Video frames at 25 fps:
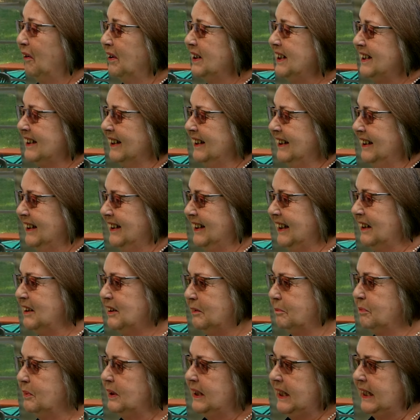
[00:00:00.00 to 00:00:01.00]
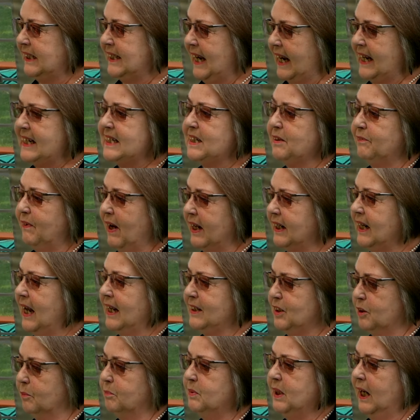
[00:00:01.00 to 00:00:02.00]
und äh, die Texte waren
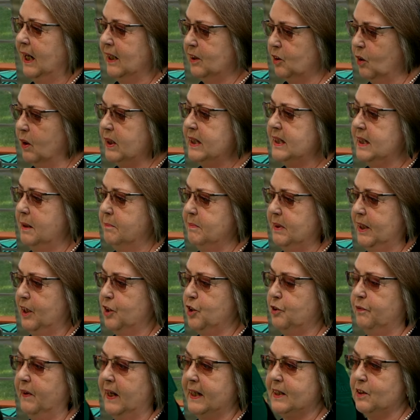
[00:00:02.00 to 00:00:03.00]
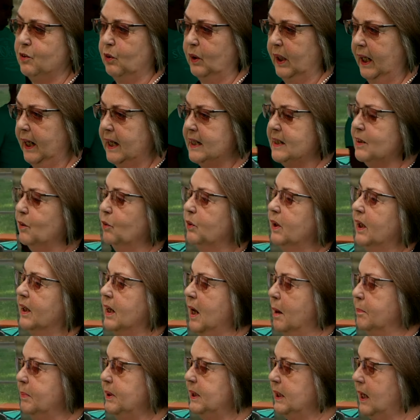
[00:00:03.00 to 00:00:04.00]
halt zum Teil trotzdem sehr schwer zu lesen. Und
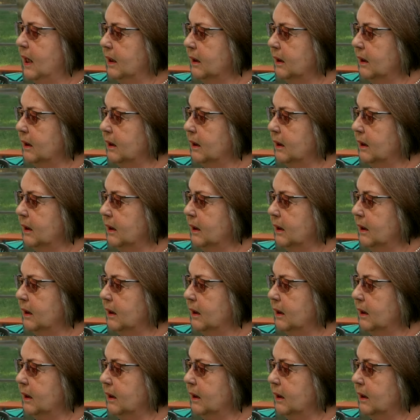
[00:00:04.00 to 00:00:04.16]
dann habe ich